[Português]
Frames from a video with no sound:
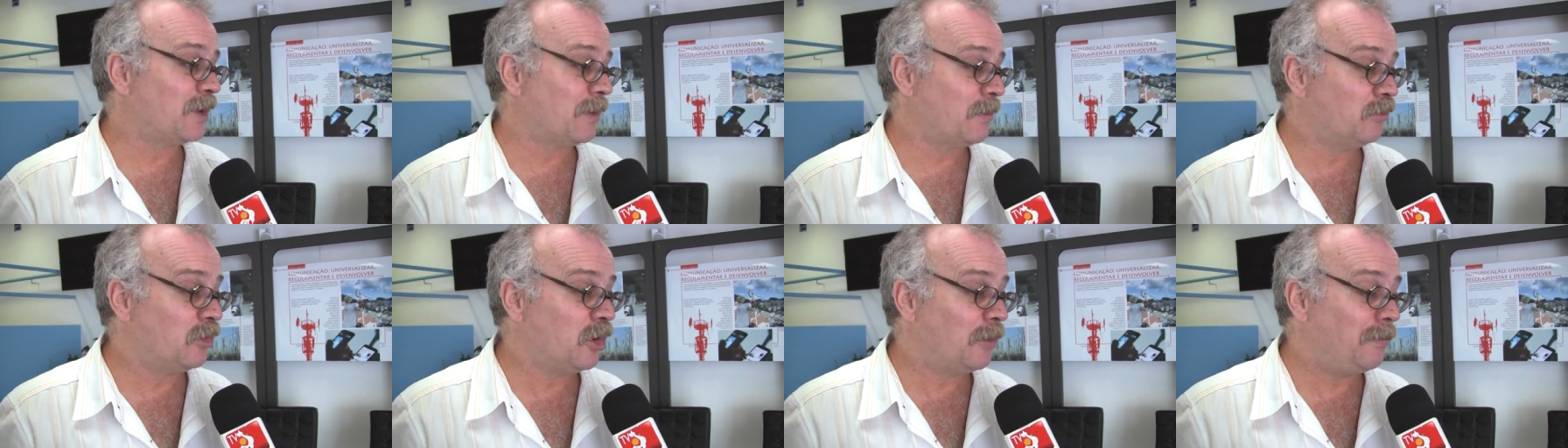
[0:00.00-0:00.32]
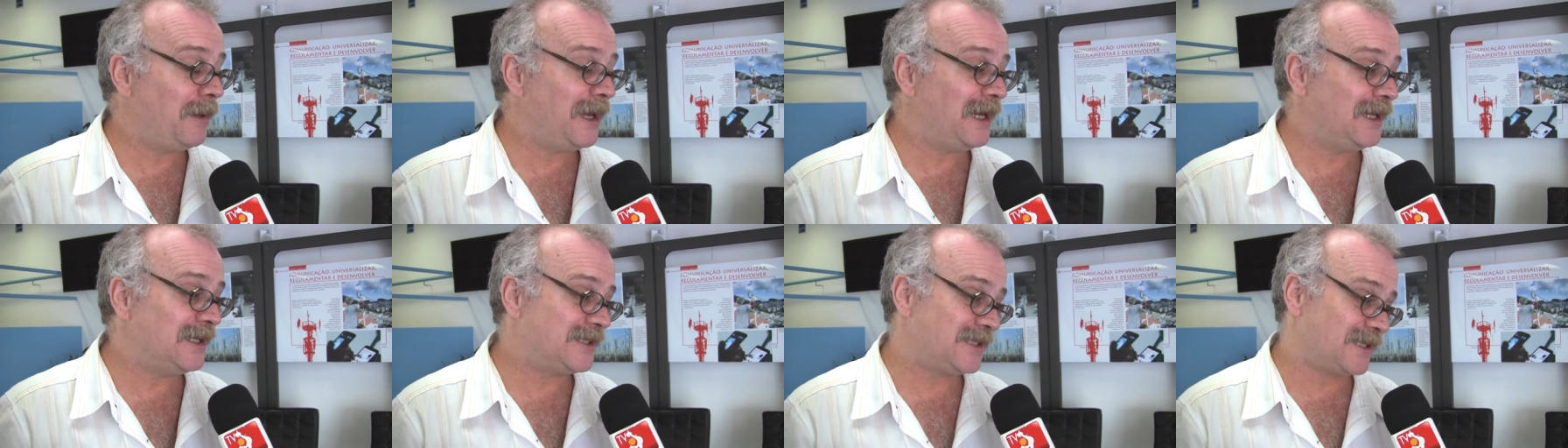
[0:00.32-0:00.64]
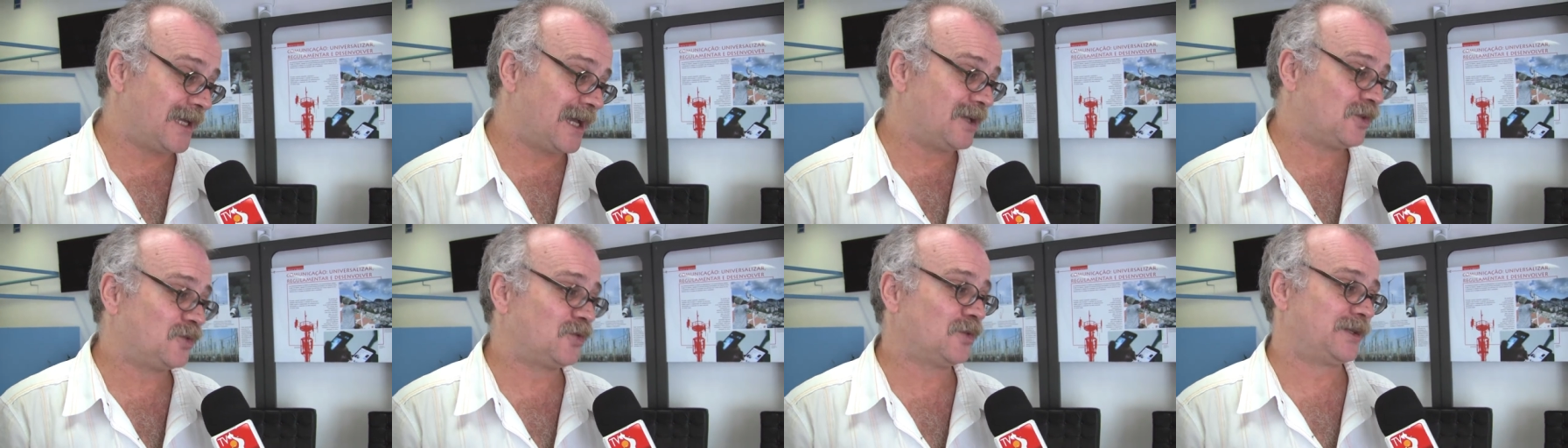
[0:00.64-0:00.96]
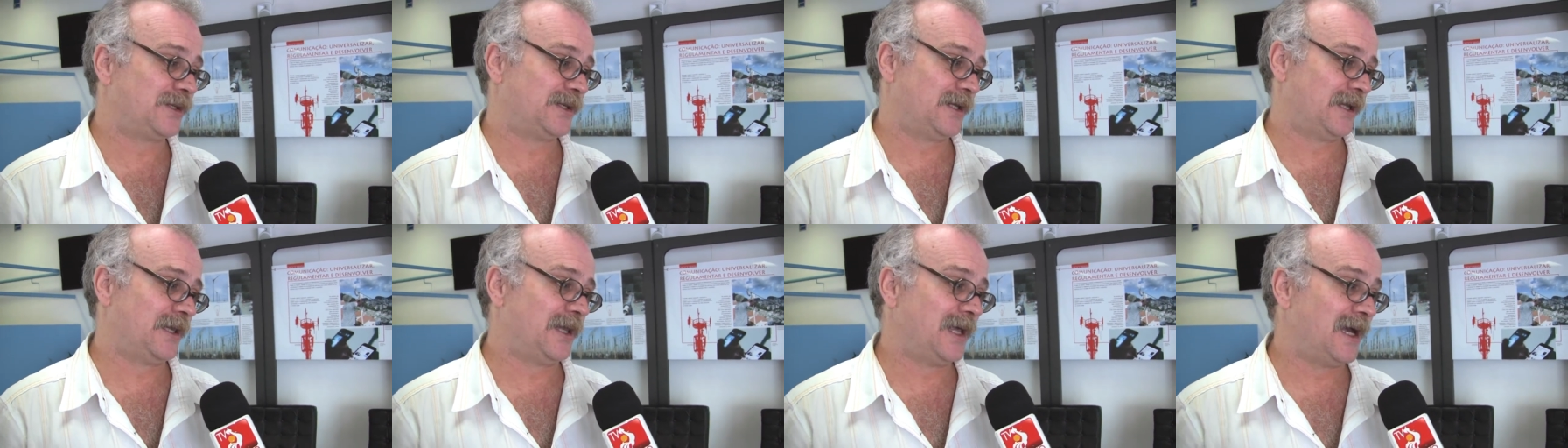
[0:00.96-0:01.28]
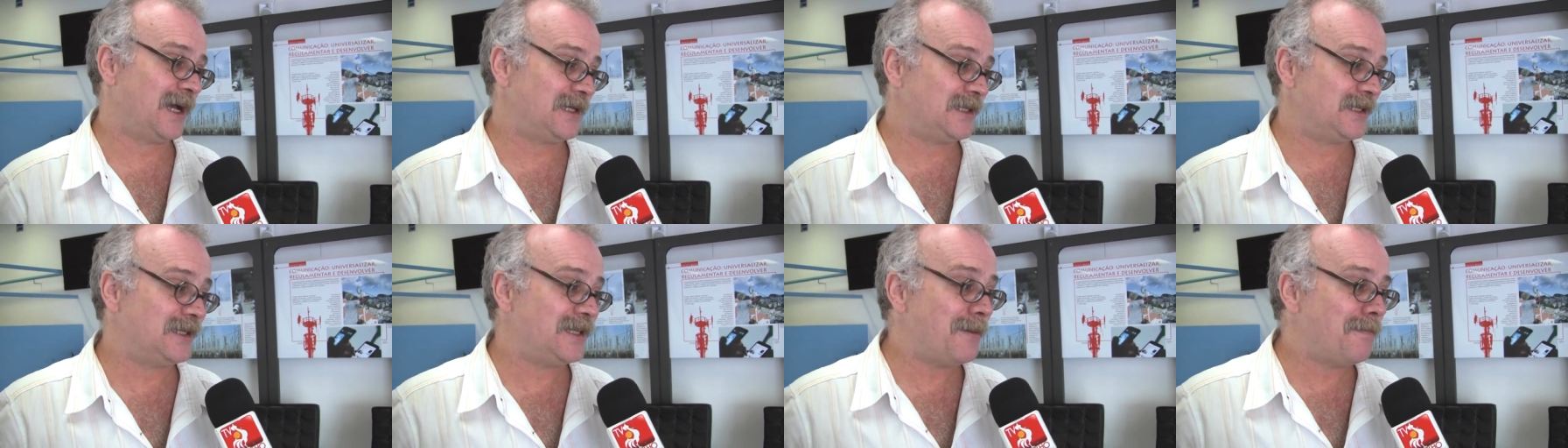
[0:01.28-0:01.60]
é mobilizar a
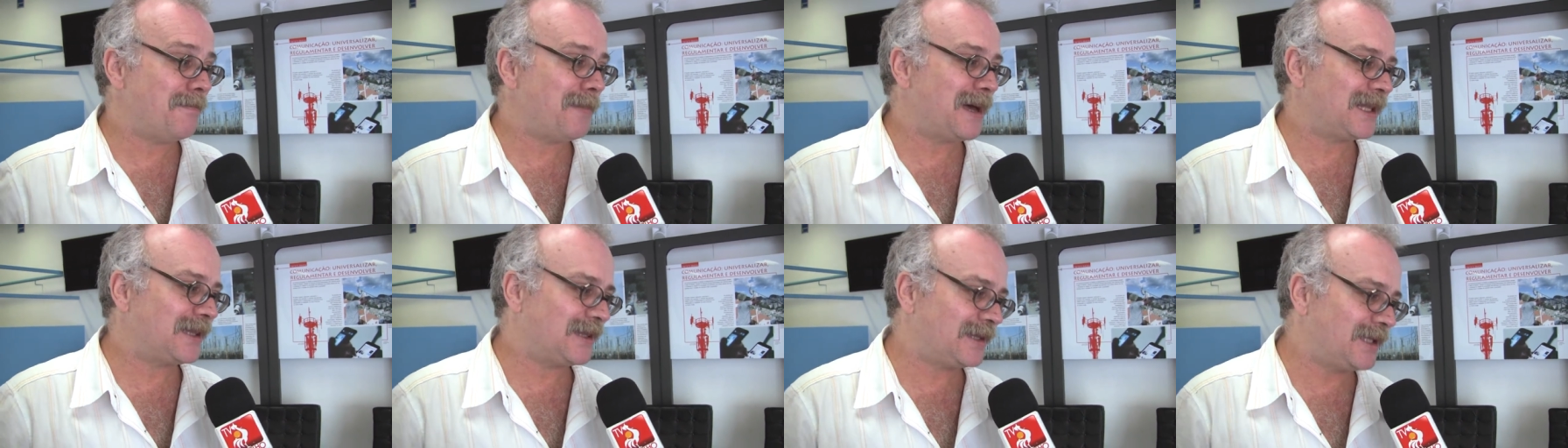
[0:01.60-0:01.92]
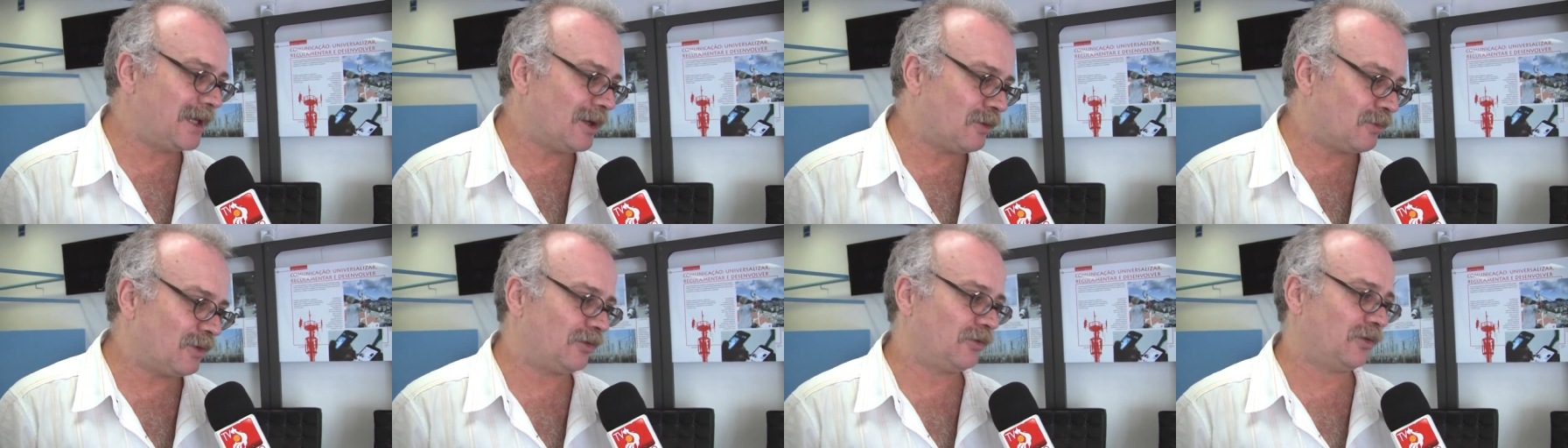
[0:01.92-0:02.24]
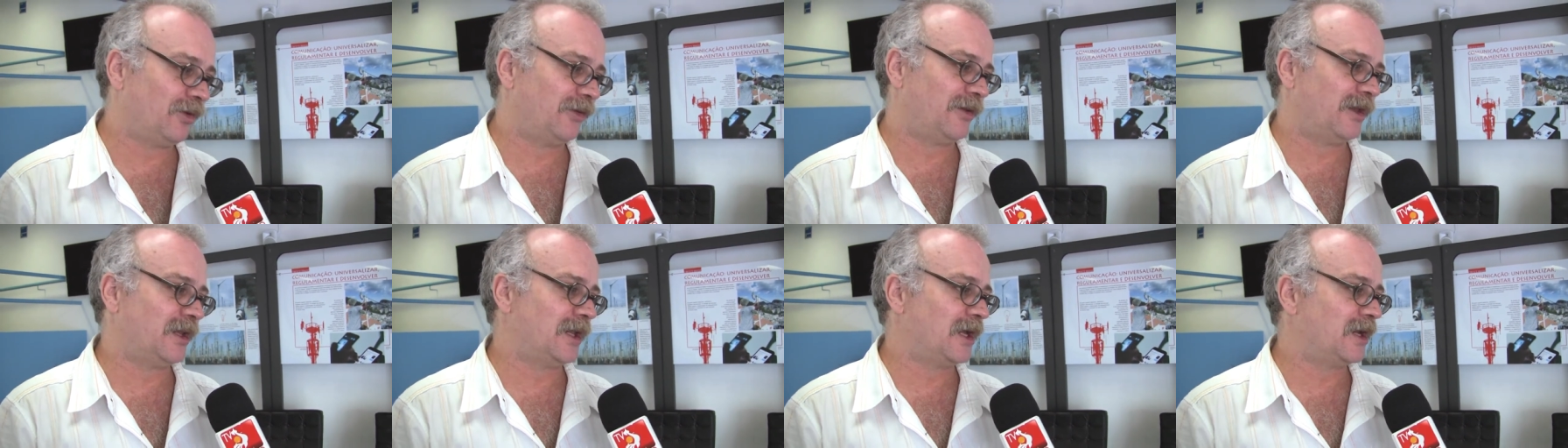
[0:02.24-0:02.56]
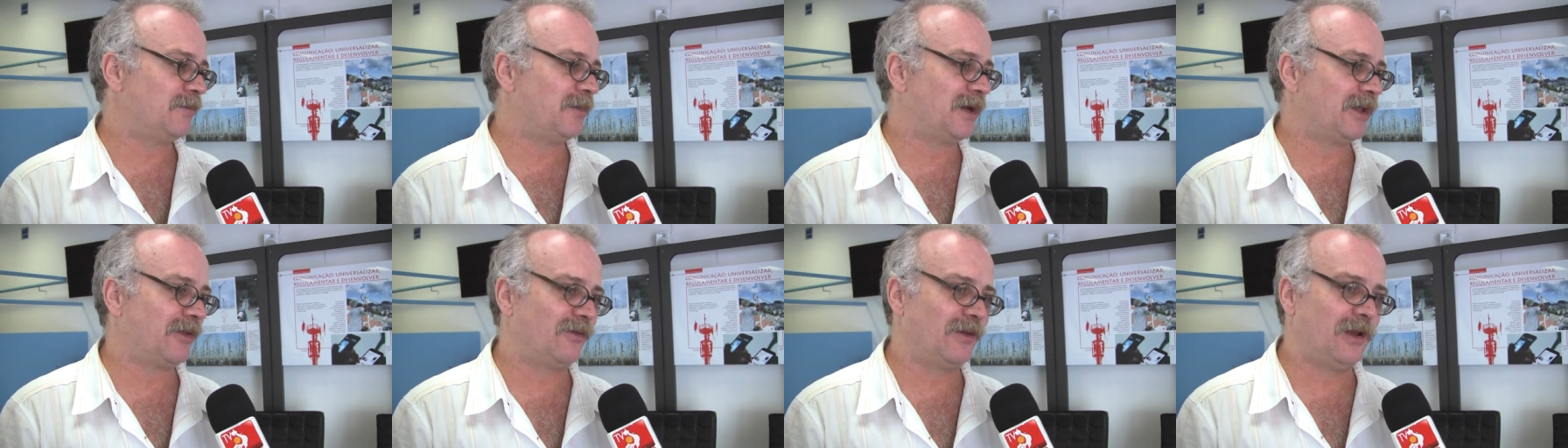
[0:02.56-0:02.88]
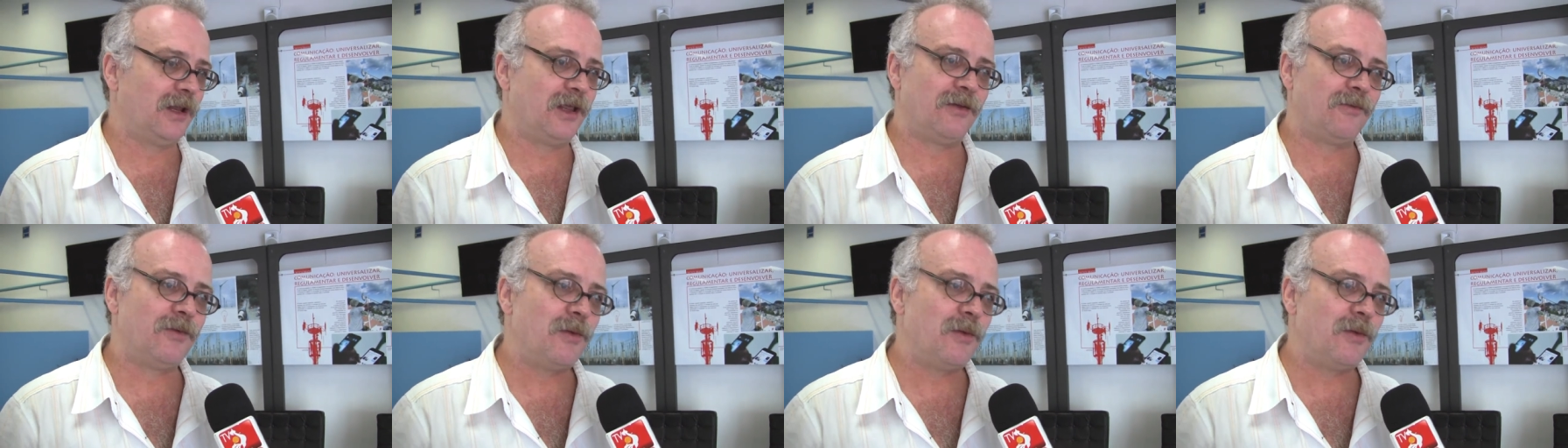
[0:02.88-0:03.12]
sociedade, debater com a sociedade brasileira.